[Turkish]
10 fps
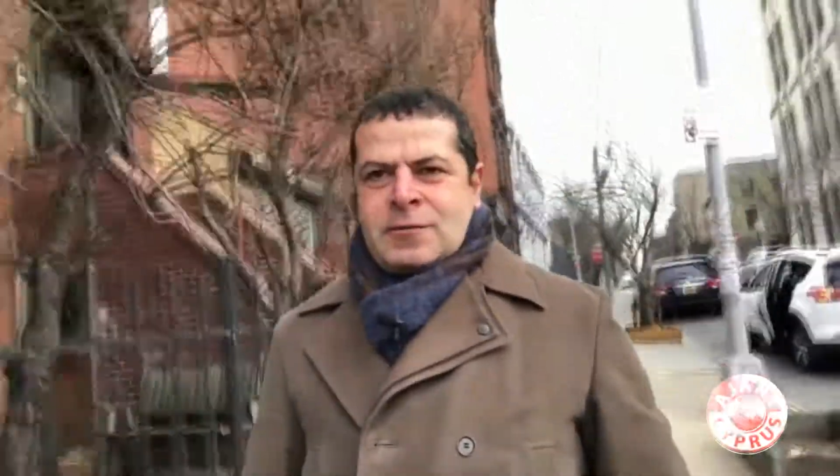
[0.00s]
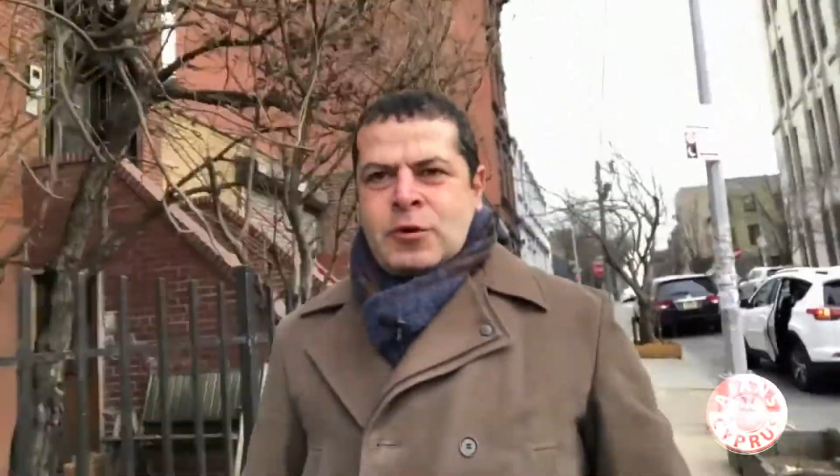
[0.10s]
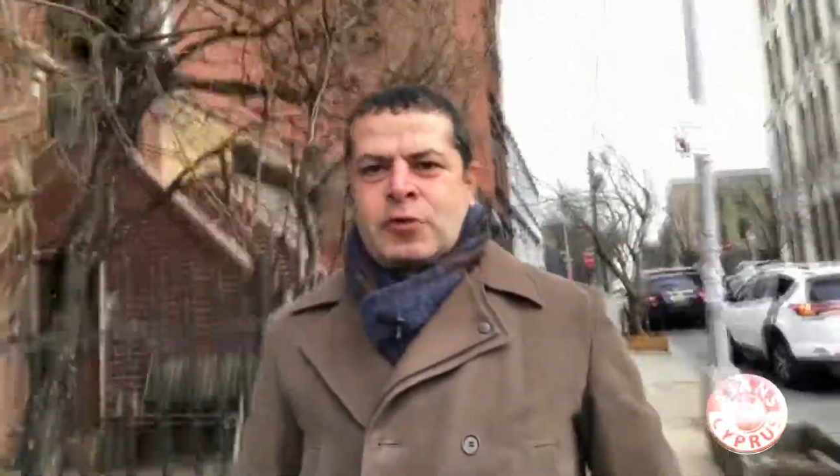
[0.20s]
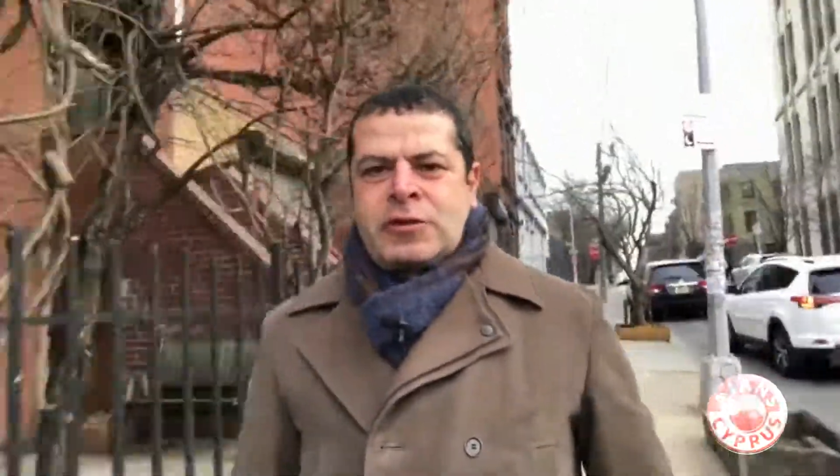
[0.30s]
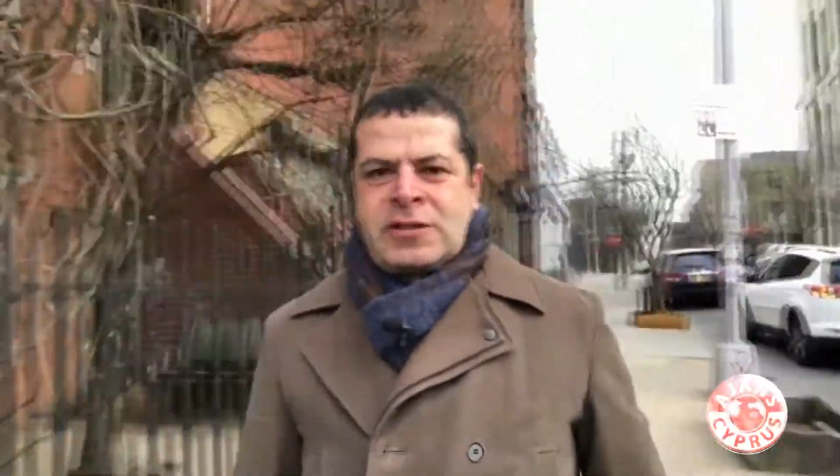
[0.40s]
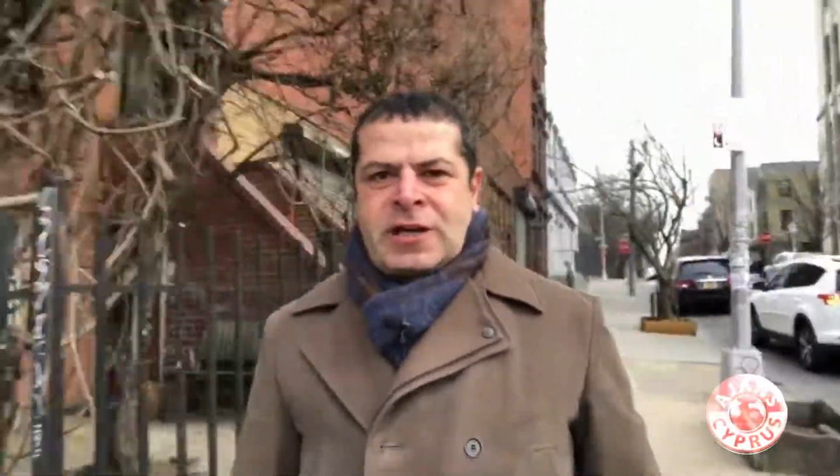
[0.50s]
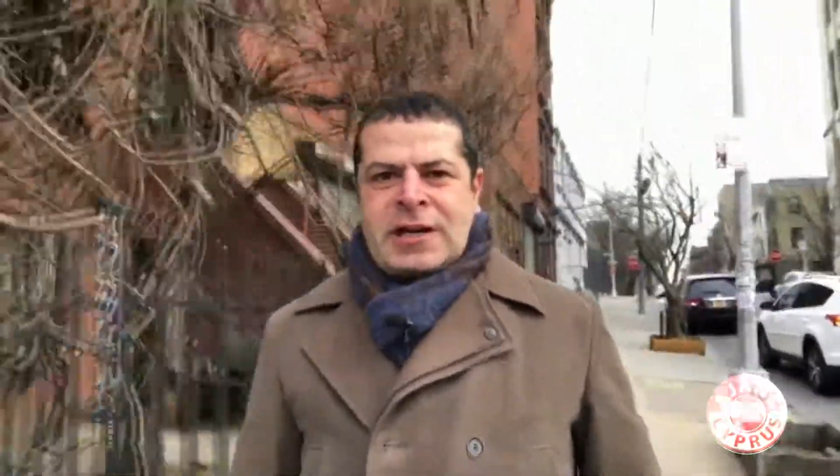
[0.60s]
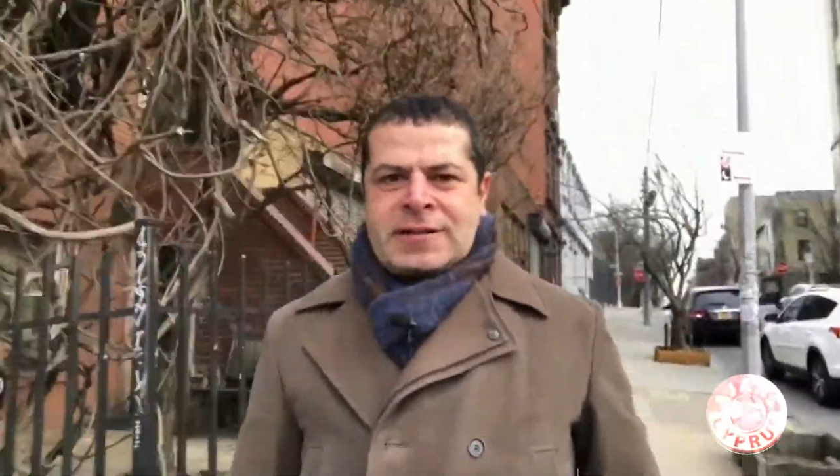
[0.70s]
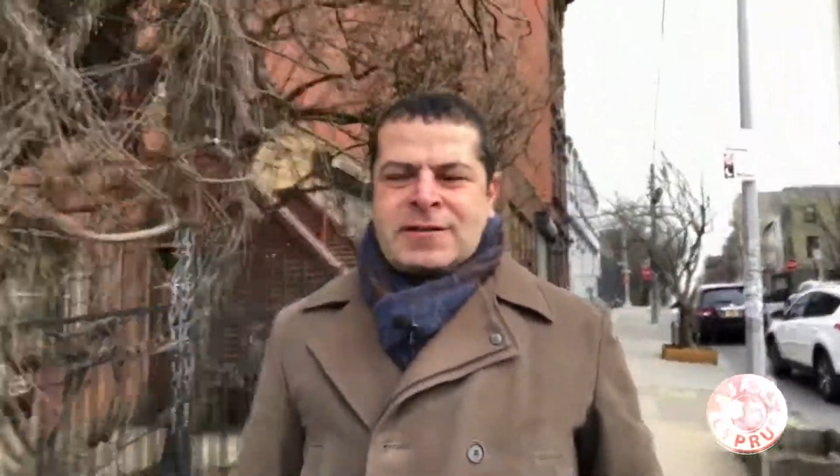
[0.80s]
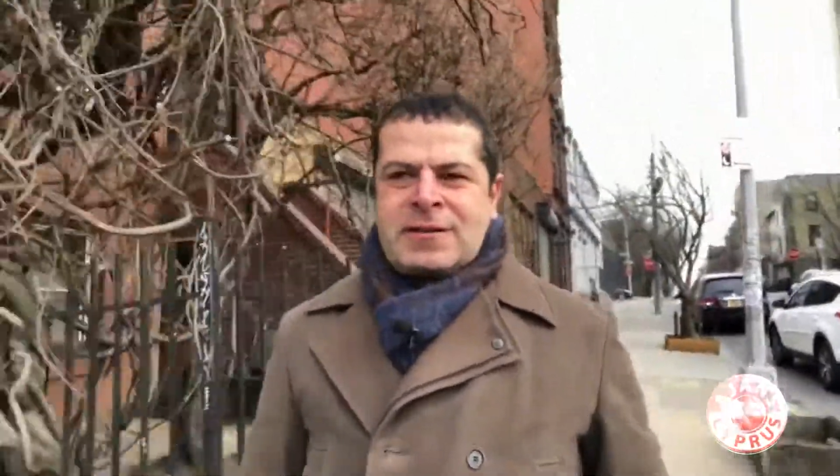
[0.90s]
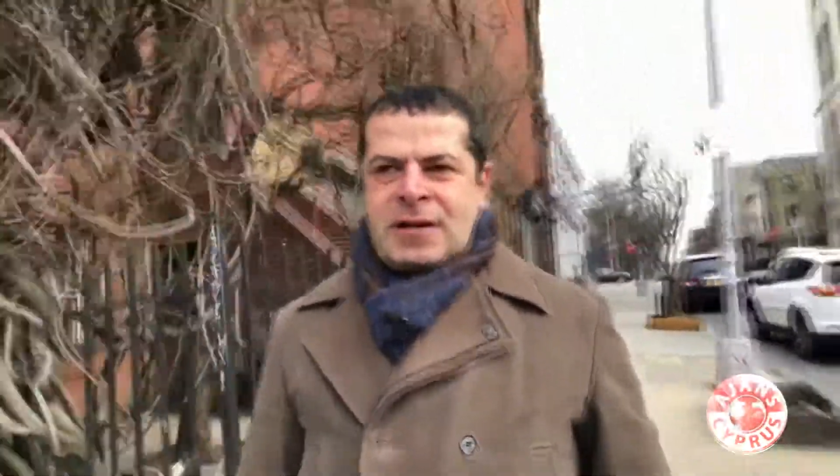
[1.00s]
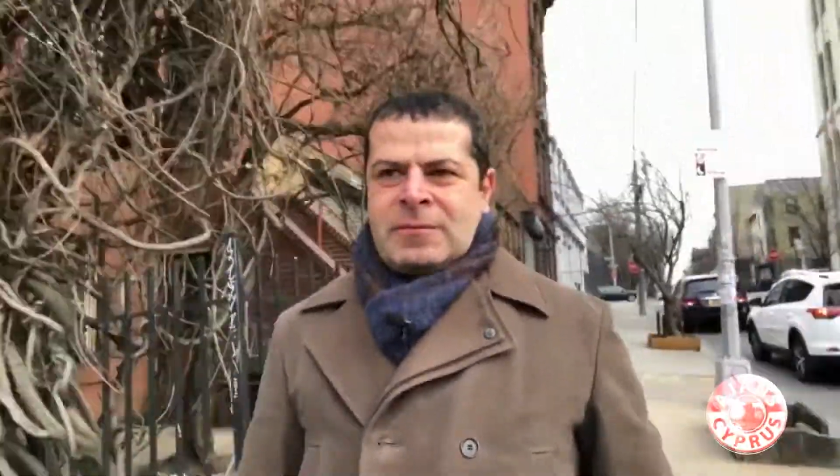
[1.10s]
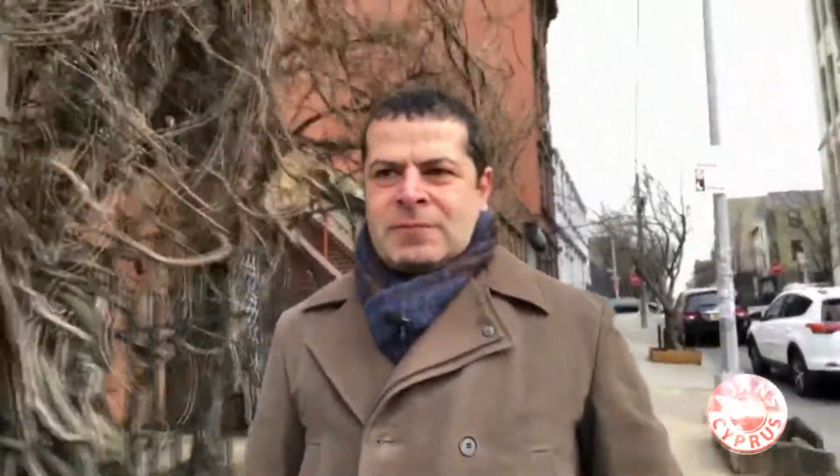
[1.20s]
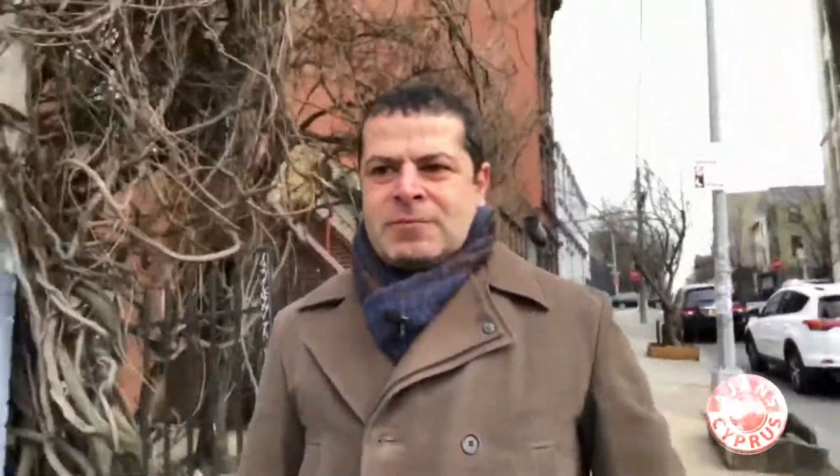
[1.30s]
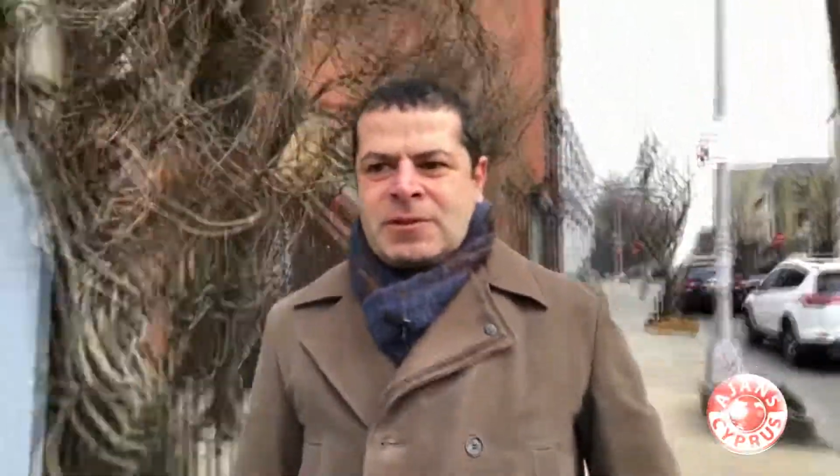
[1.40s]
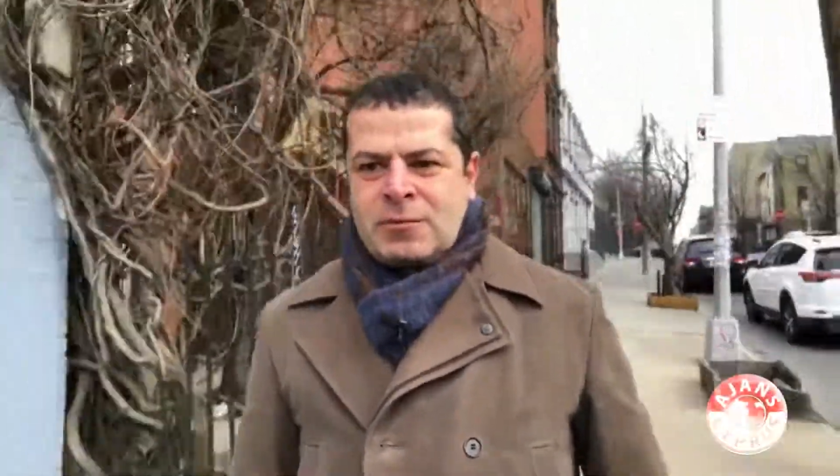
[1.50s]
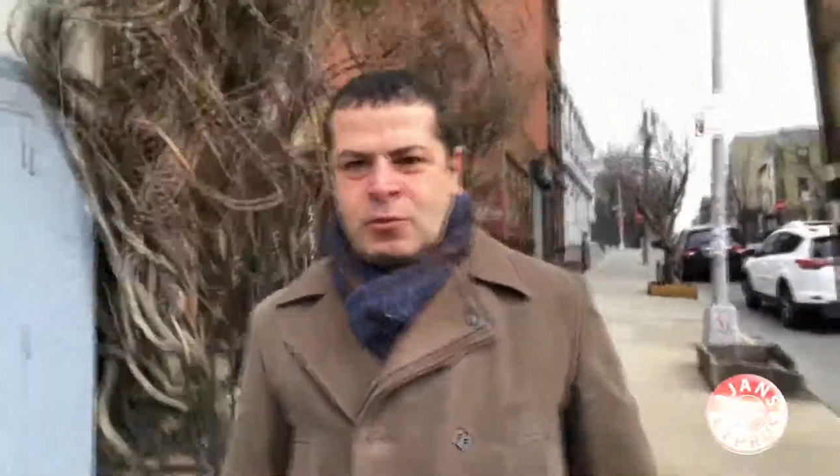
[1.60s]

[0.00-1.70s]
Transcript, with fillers: Dört kişi hayatını kaybetmiş.